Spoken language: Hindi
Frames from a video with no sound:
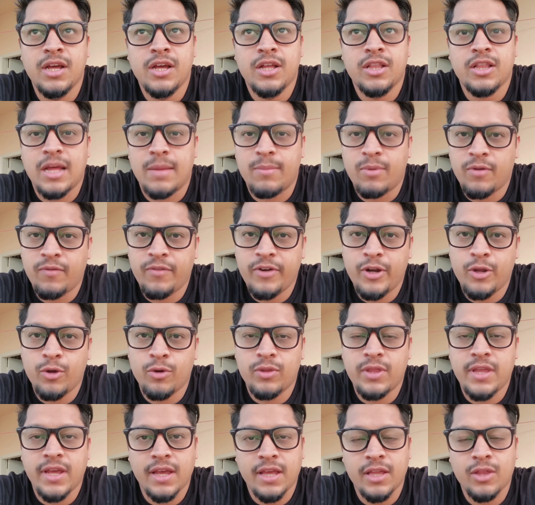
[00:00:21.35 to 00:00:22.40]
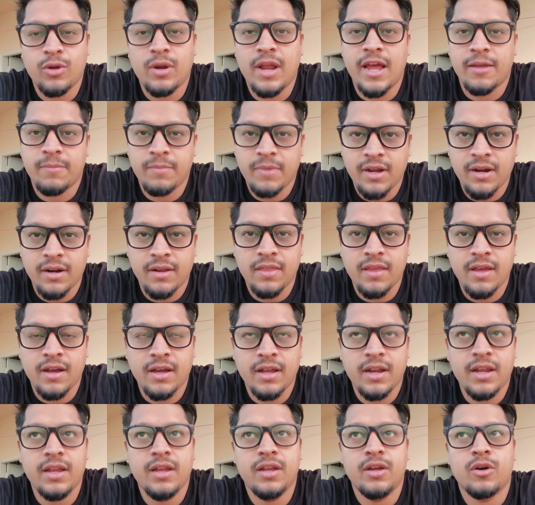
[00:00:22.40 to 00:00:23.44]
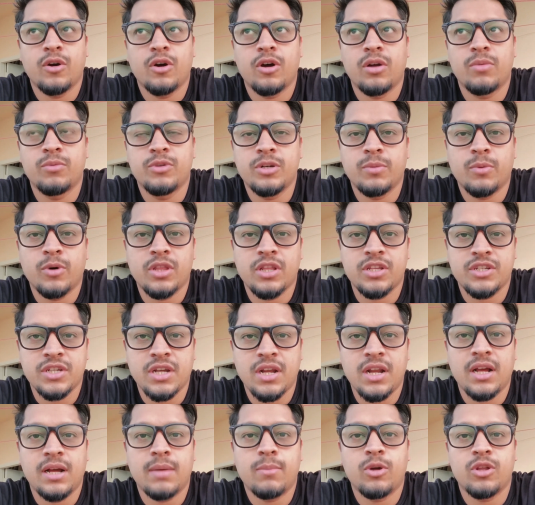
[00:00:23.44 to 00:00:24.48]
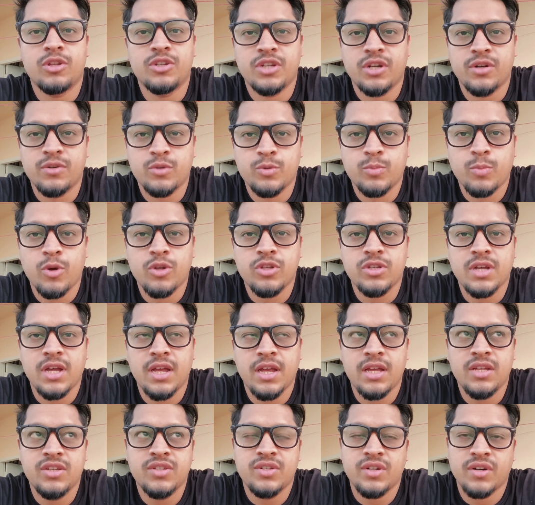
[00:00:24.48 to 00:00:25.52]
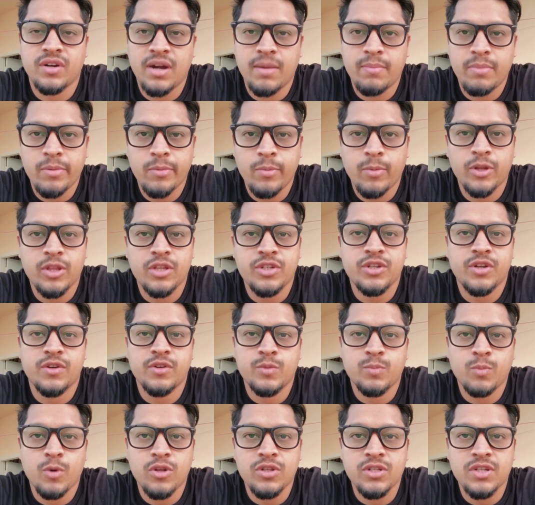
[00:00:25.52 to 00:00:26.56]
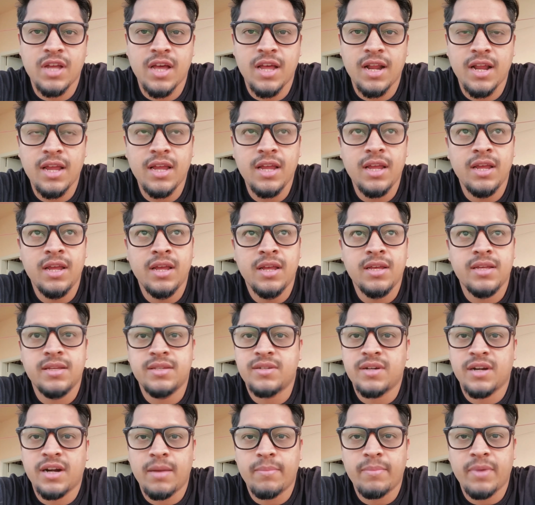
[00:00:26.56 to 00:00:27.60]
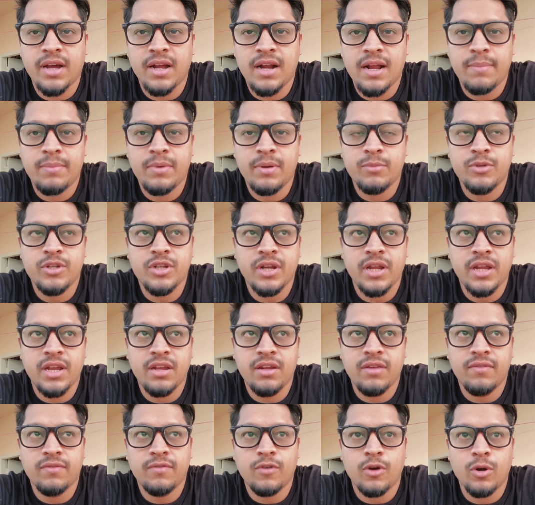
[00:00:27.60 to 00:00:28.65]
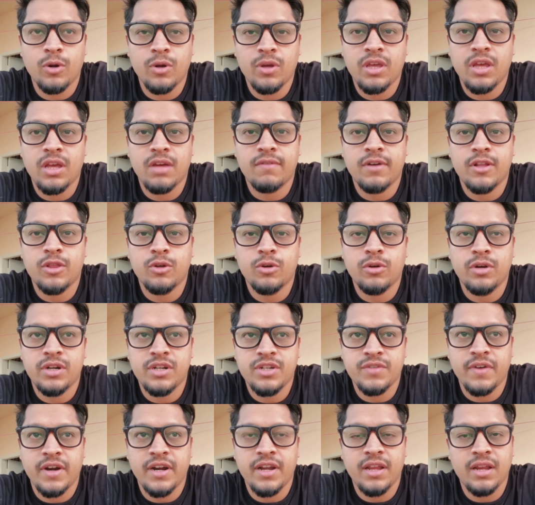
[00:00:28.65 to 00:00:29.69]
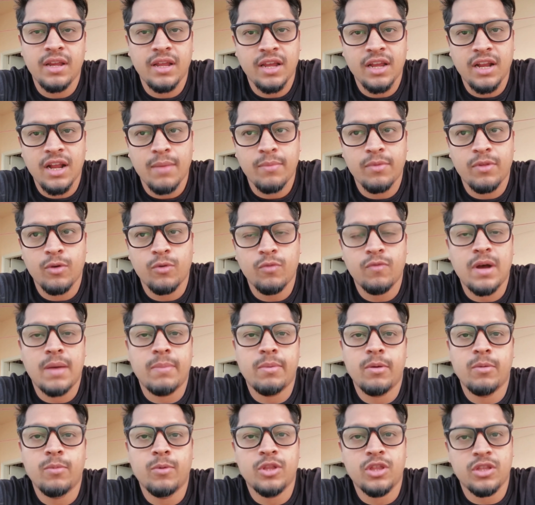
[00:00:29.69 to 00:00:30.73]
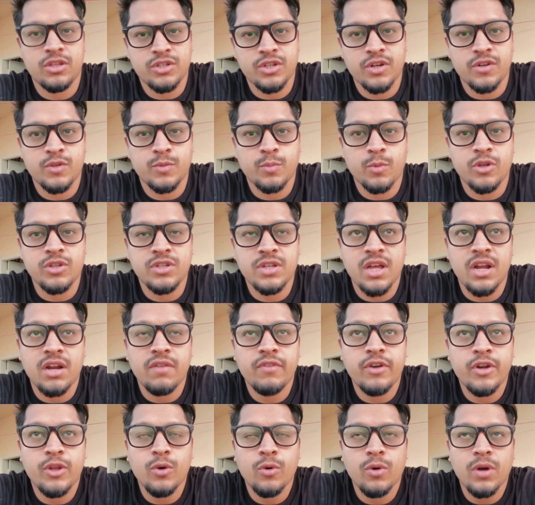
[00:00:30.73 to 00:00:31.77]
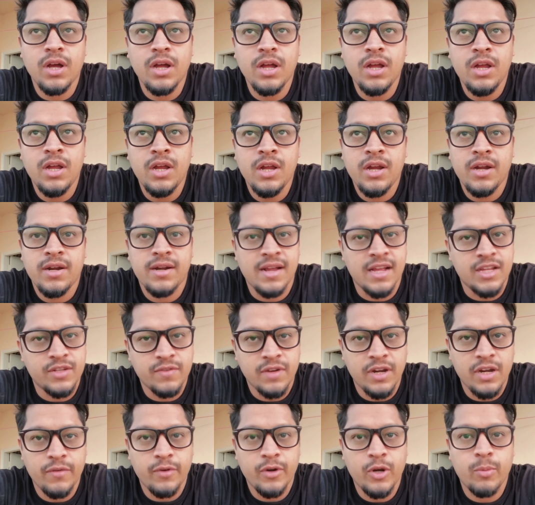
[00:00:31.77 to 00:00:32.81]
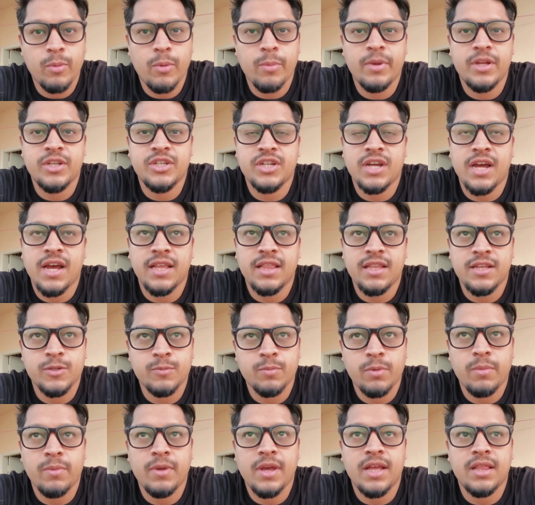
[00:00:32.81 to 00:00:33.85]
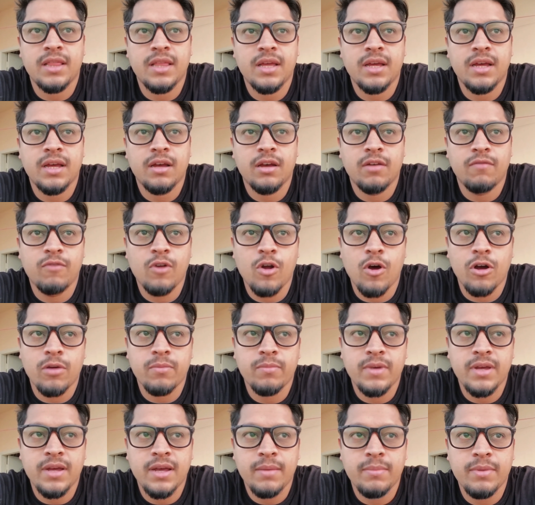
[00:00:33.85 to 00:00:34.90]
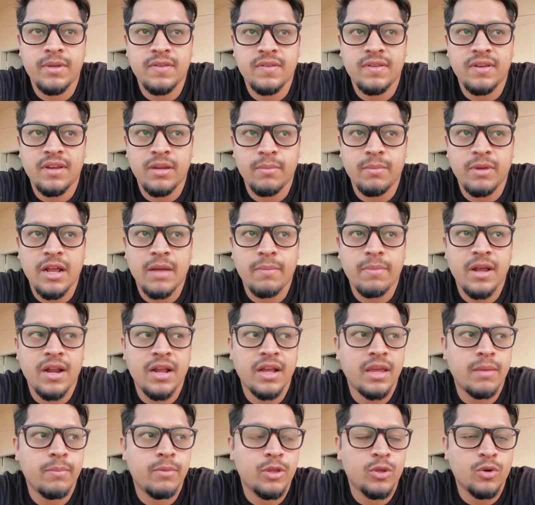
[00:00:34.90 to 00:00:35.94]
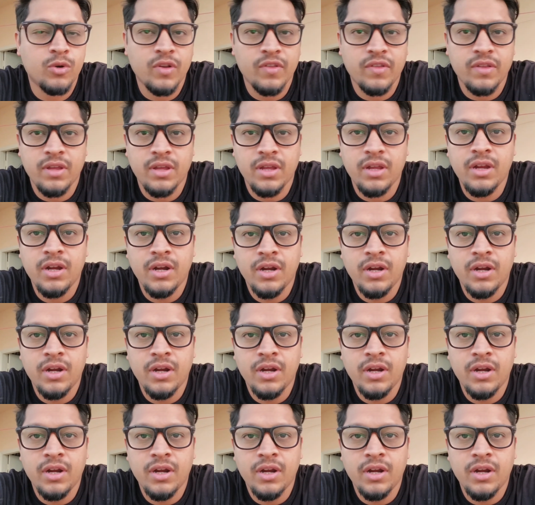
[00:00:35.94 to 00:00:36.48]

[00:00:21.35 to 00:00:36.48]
तो आप लोग वीडियो देखें तो लाइक भी कर दिया करें और मुझे बहुत अच्छा लगा बहुत अच्छा रिस्पॉन्स आया इंस्टाग्राम पर भी बहुत अच्छा रिस्पॉन्स आ रहा है इंस्टाग्राम पर अगर आपने मुझे नहीं फॉलो किया हुआ तो इट्स वैडी के नाम से हूँ वहाँ पर भी बहुत अच्छा रिस्पॉन्स आ रहा है वीडियो का डांस वाली वीडियो पर भी अच्छा आया था उस पर भी आया था ब्लॉग में अभी इसलिए बना पा रहा कि अभी थोड़ी सी